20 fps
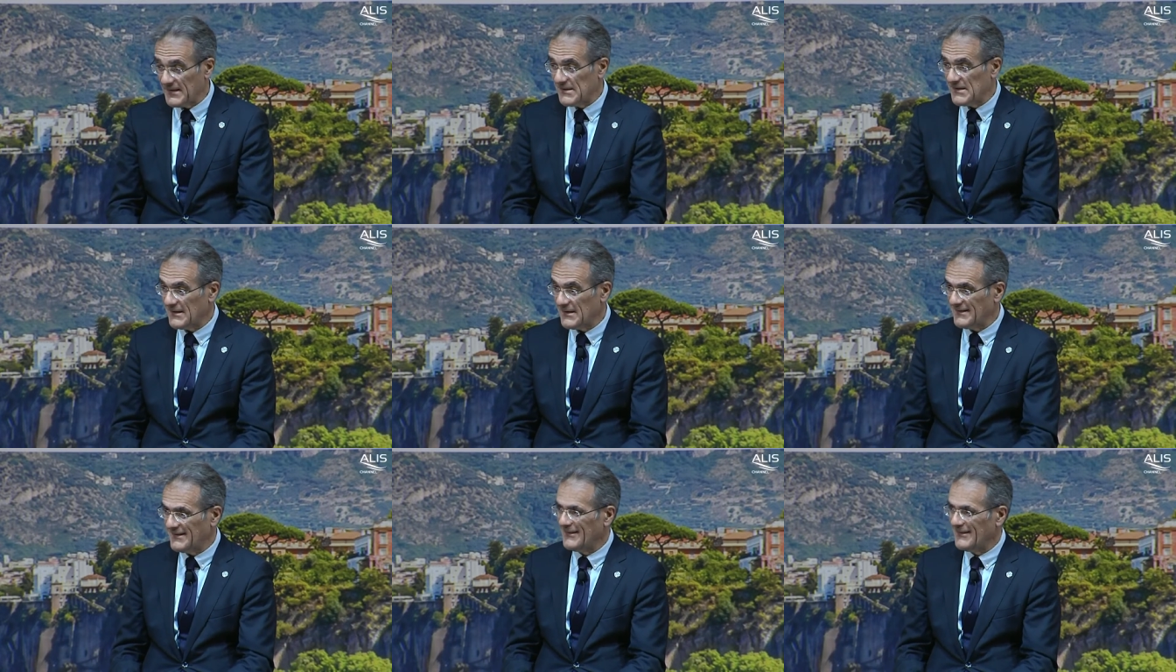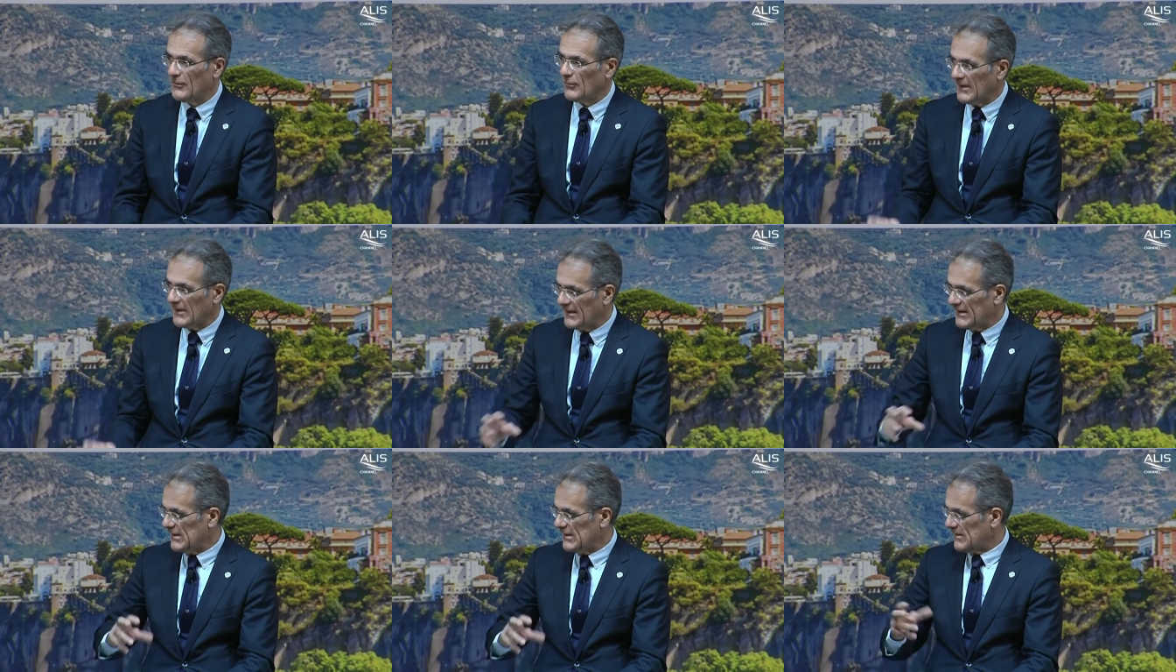di
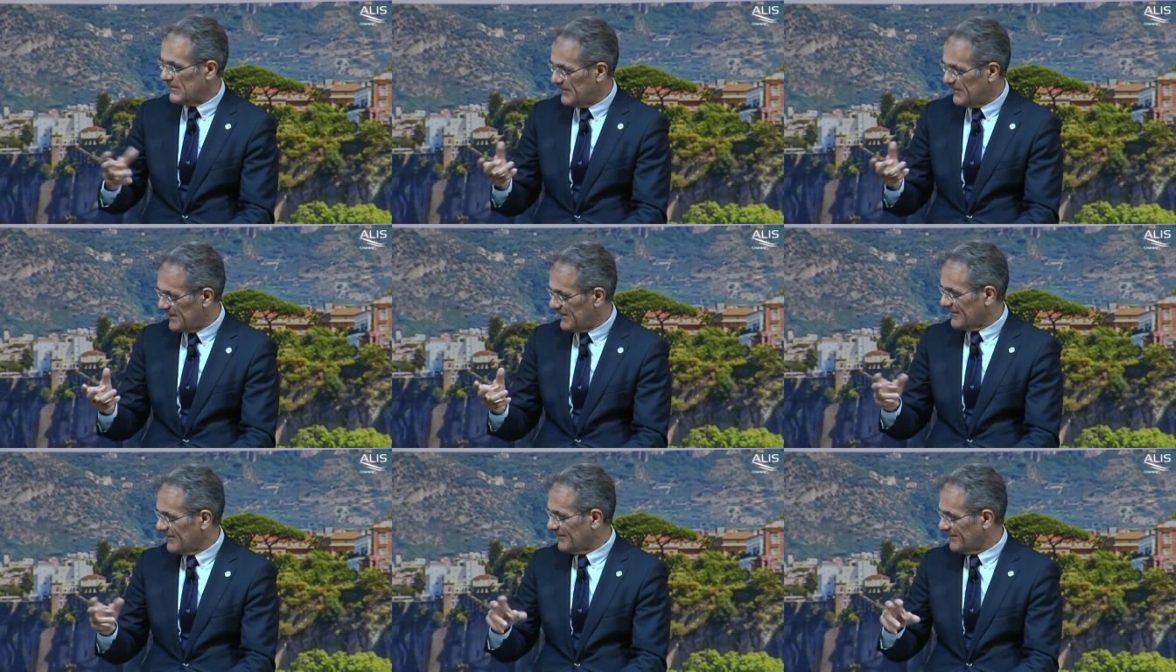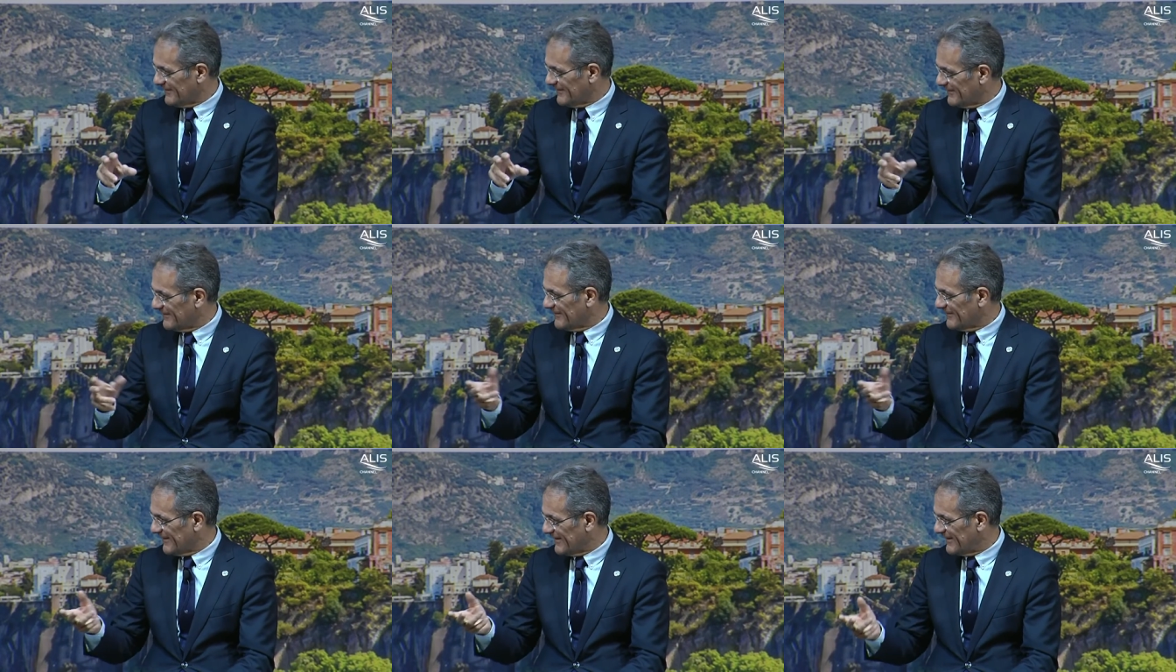localismi
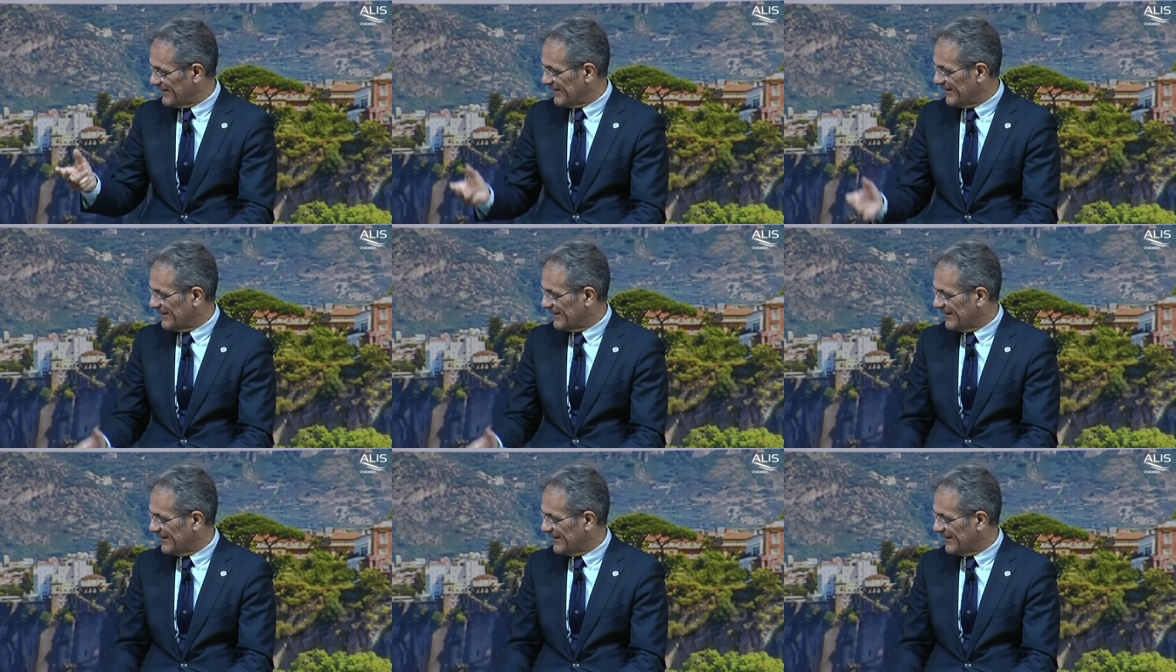e di,